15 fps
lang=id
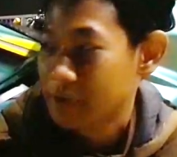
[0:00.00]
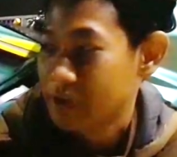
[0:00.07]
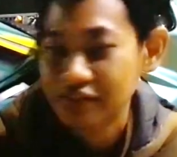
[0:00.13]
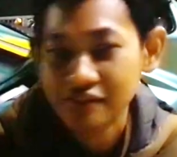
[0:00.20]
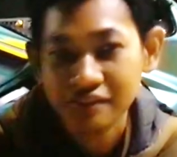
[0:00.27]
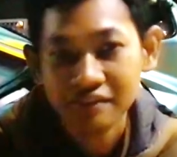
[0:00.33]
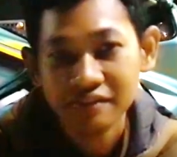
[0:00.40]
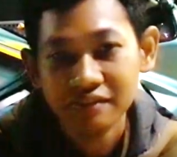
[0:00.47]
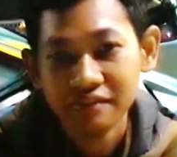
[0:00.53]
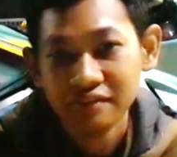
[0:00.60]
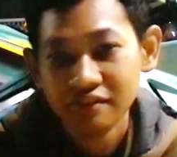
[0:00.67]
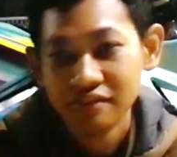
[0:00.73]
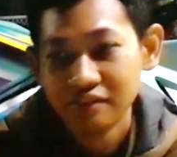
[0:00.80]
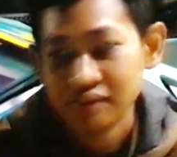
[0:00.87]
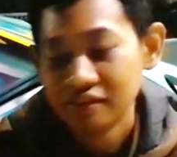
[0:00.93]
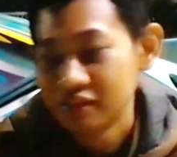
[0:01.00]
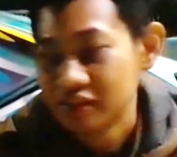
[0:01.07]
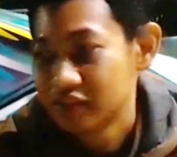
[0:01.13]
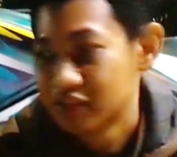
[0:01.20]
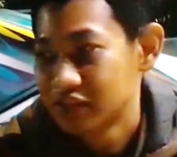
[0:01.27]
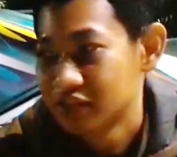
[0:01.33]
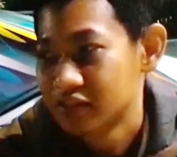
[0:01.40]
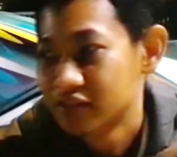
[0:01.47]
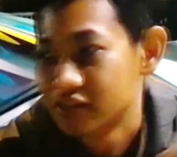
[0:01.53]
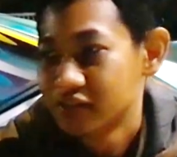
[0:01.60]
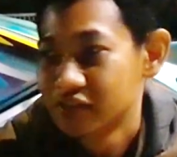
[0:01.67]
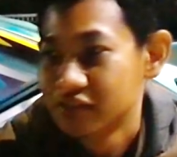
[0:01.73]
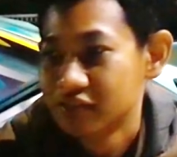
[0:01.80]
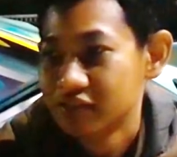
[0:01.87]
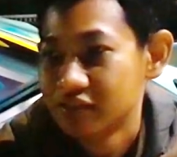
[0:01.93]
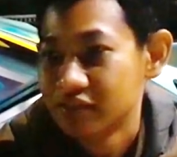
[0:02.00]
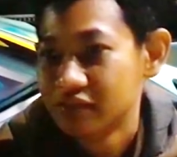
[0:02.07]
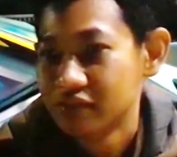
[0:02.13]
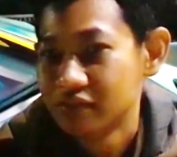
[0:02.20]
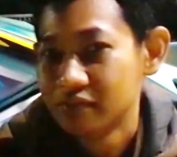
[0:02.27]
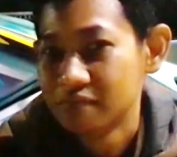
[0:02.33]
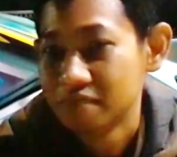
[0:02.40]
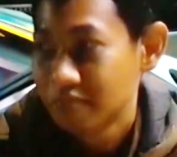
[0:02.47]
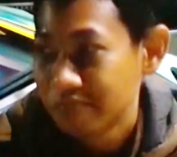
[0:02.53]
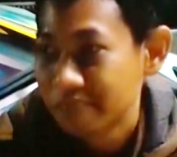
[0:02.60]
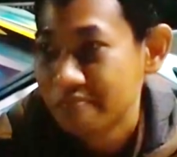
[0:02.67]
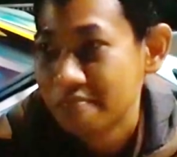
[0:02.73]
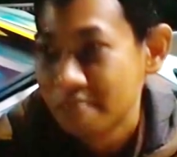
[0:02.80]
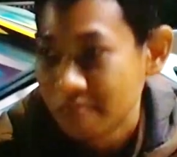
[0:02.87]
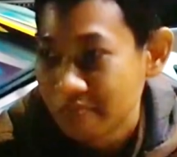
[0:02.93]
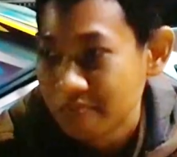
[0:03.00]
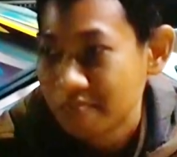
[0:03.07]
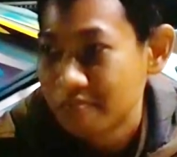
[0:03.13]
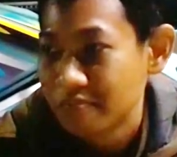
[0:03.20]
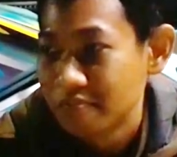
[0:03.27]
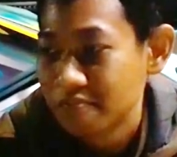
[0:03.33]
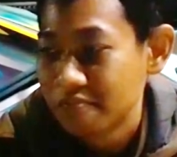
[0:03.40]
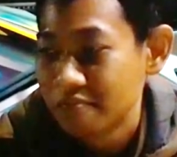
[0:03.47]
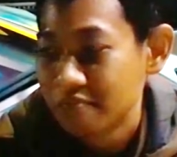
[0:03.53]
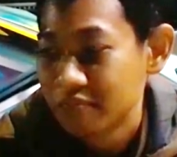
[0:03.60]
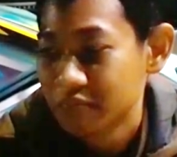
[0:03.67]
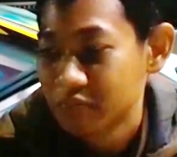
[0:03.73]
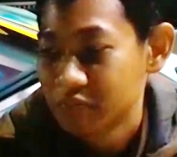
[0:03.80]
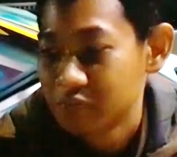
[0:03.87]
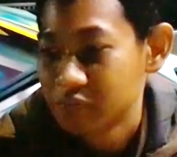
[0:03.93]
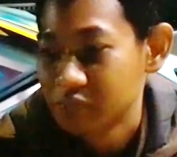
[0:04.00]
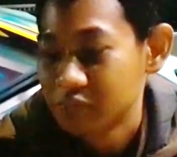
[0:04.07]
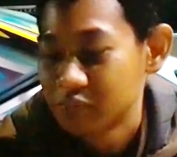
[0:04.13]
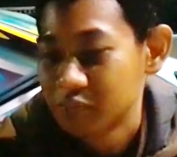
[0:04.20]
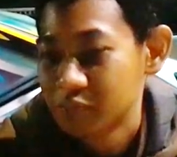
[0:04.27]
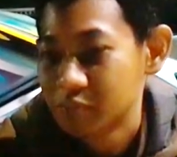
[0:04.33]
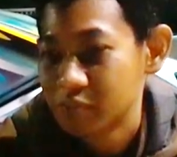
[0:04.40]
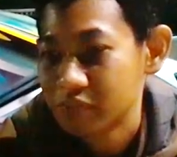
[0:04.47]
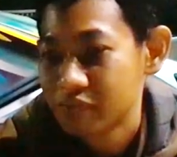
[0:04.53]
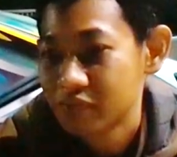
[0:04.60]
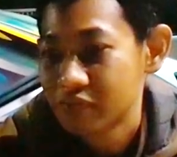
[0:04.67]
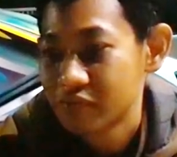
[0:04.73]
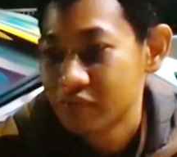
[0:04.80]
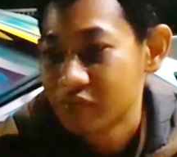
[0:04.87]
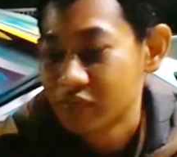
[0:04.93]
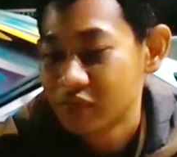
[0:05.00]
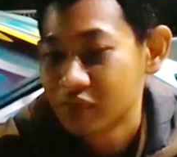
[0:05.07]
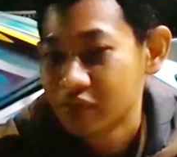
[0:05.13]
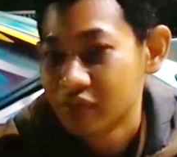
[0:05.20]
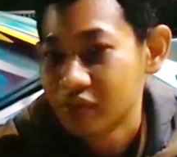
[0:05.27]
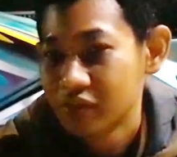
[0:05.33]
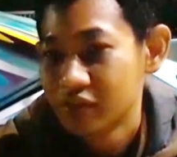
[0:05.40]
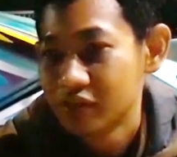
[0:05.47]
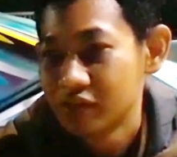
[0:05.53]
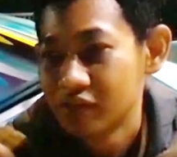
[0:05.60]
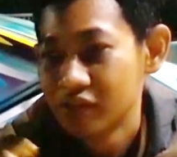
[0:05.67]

Kalau buat di Indonesia itu ini termasuknya langka nih. Kalau buat nyari-nyari part-partnya sendiri gimana? Ada kesulitan nggak?